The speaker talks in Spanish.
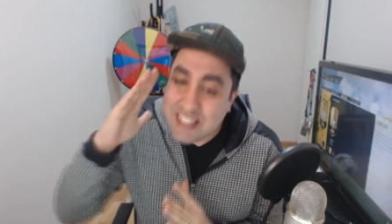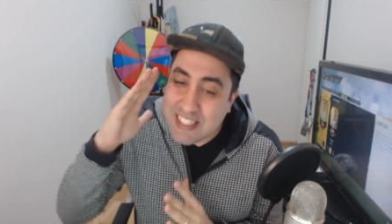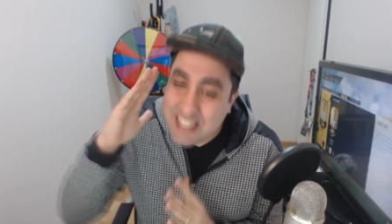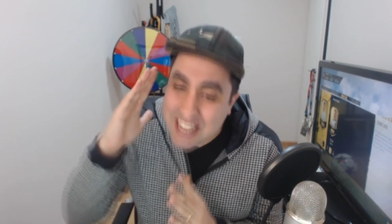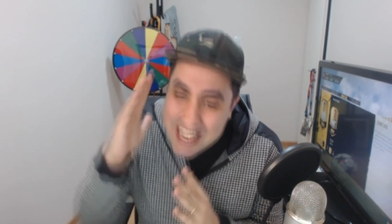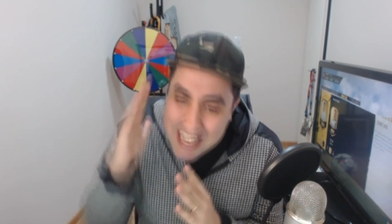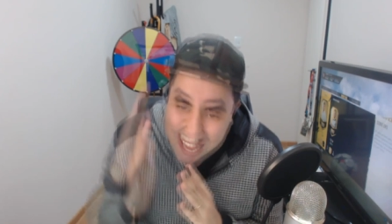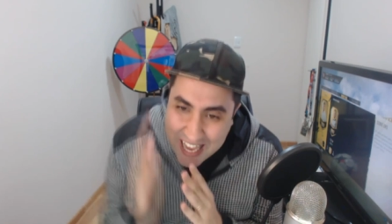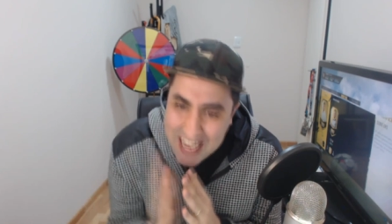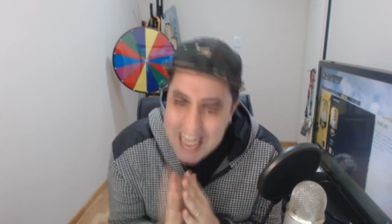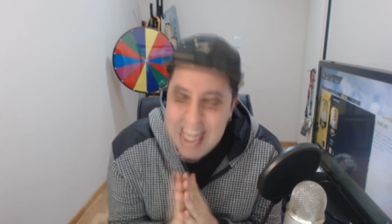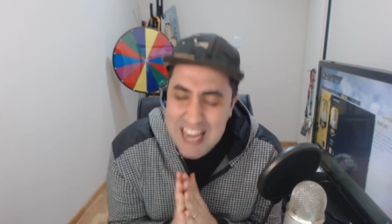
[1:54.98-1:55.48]

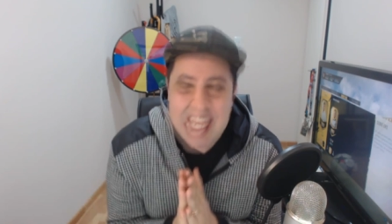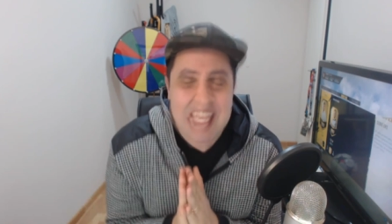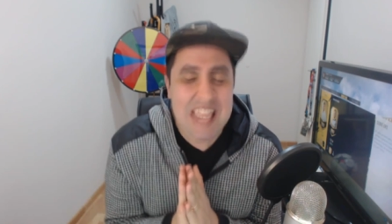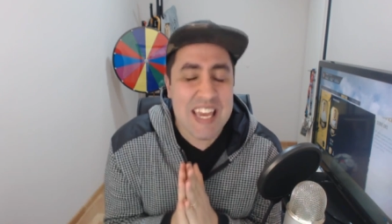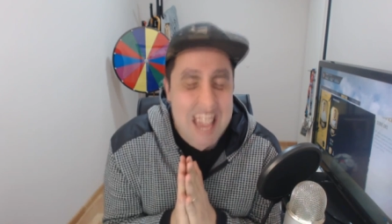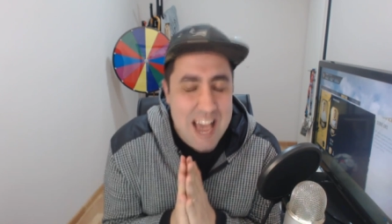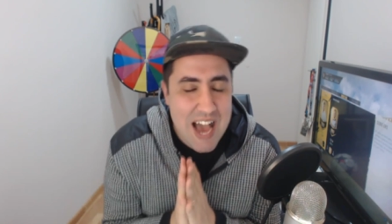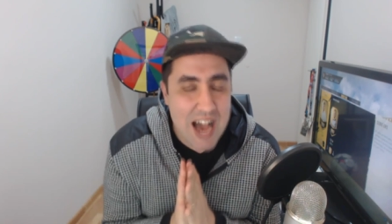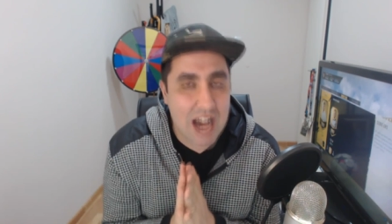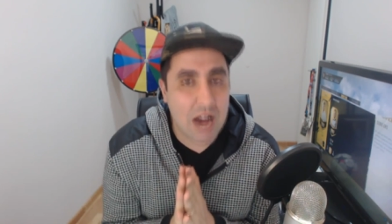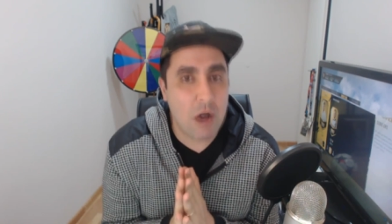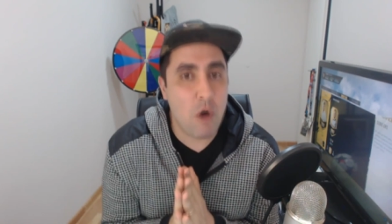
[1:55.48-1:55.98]
Si querés
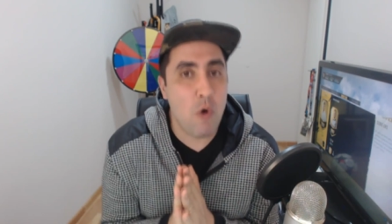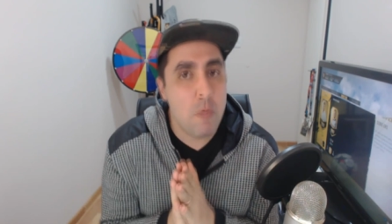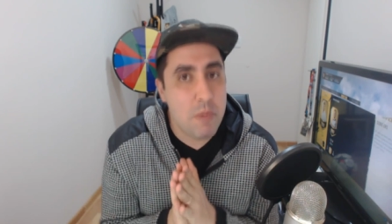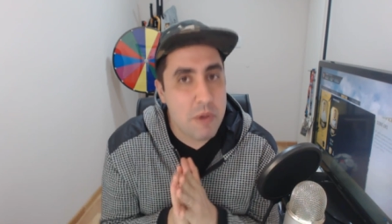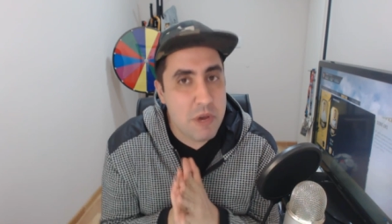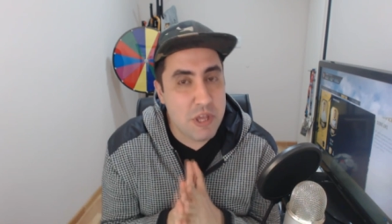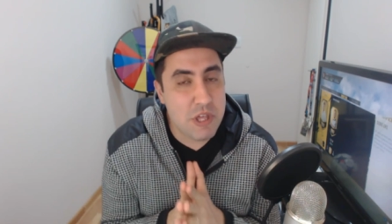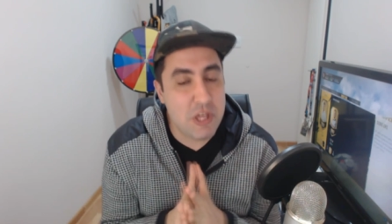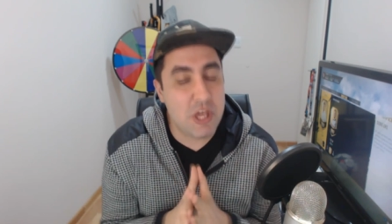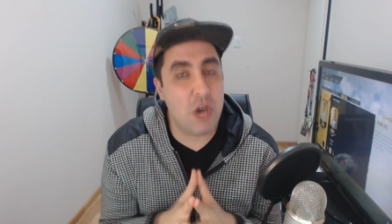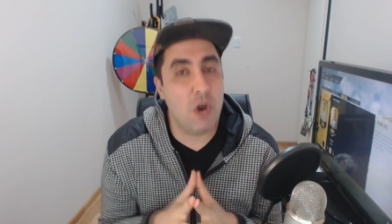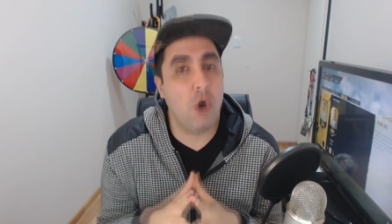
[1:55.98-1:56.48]
que haga un
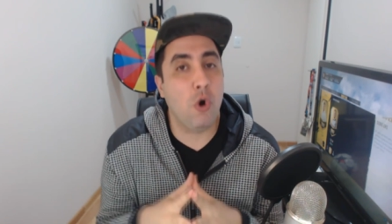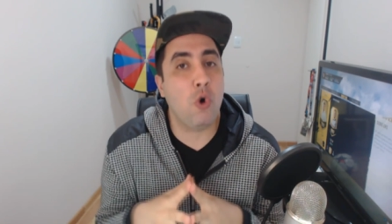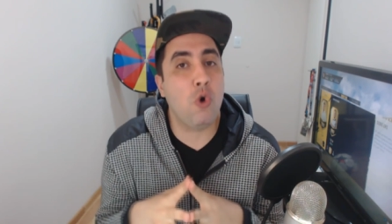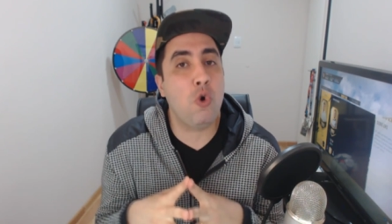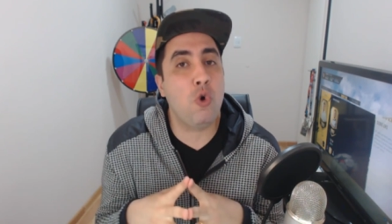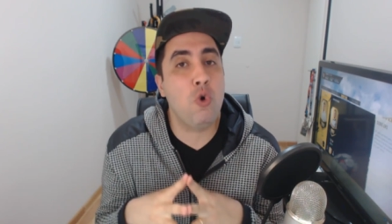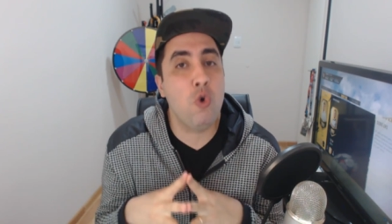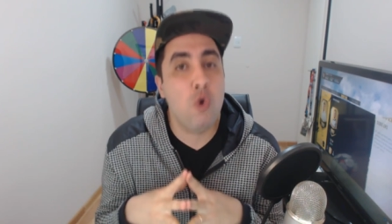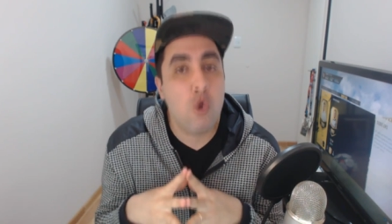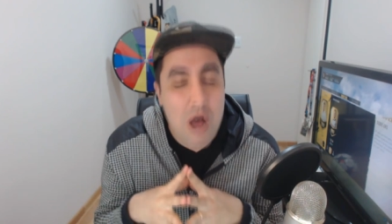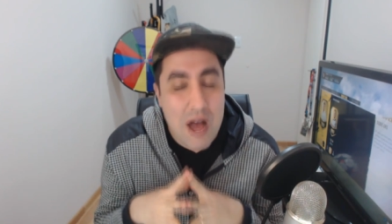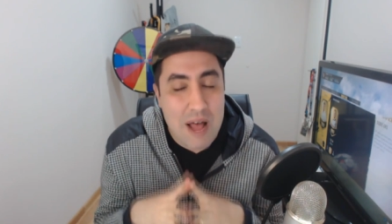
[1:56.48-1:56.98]
video
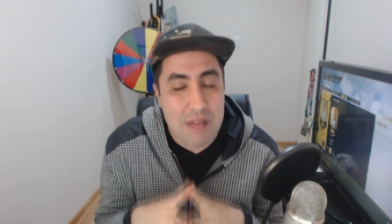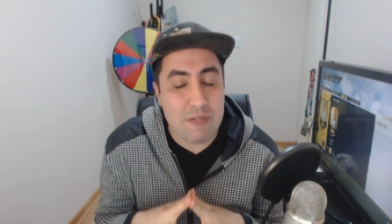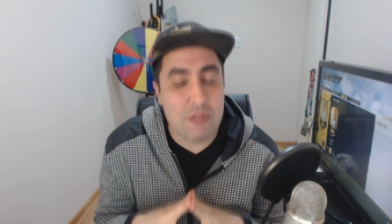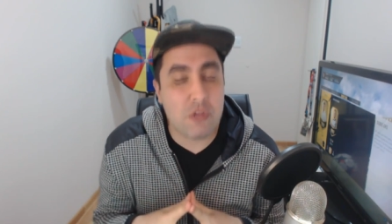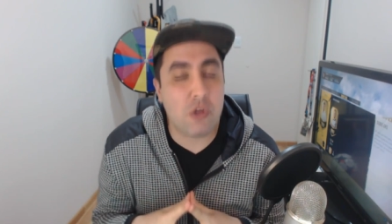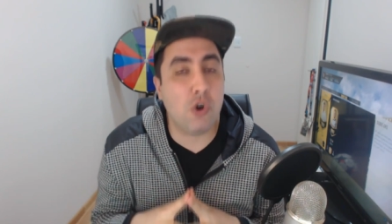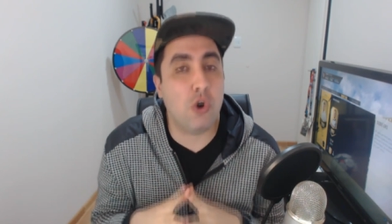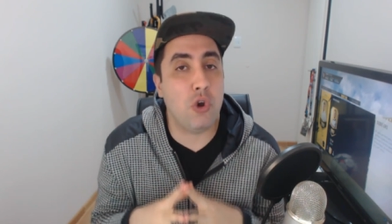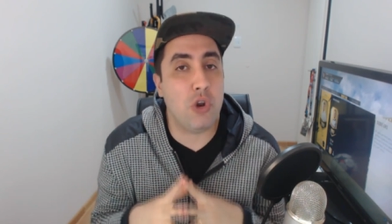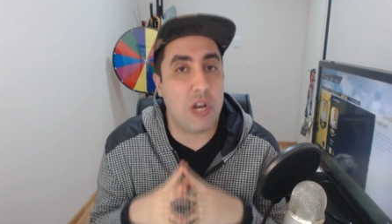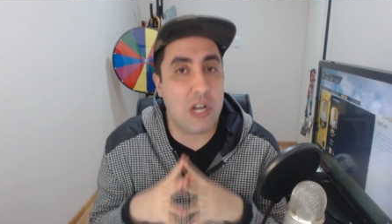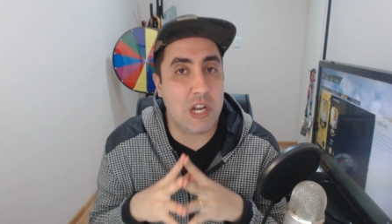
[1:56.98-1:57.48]

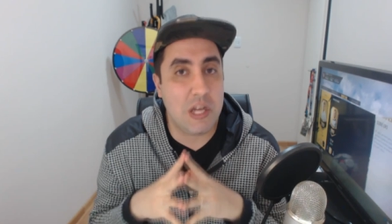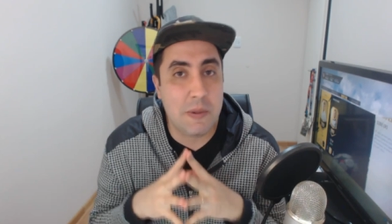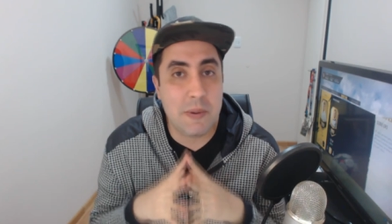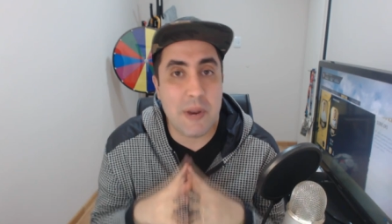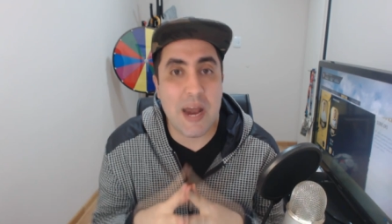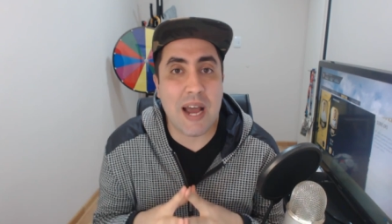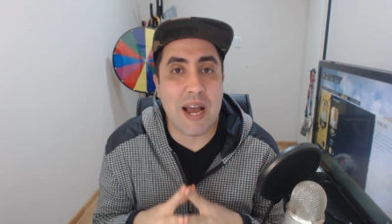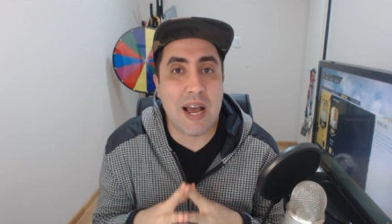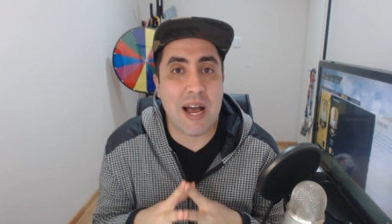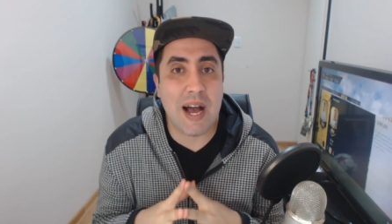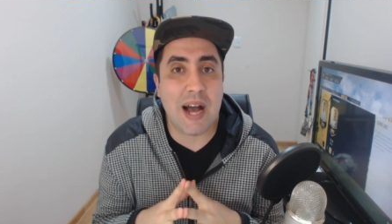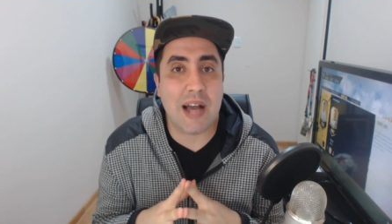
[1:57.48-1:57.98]
jugando con el
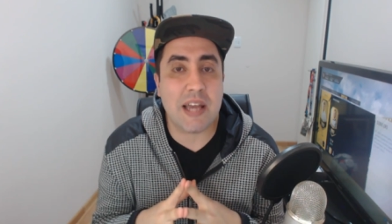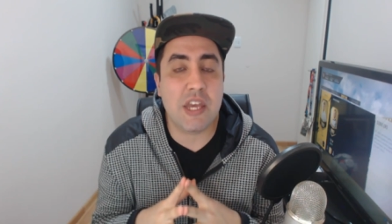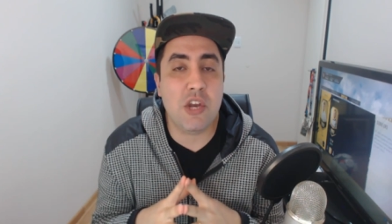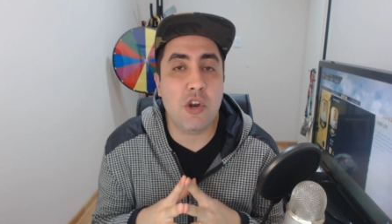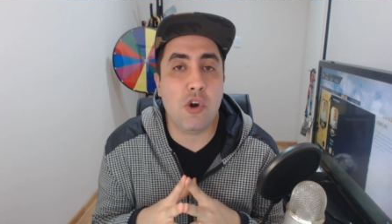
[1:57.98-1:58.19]
libraja,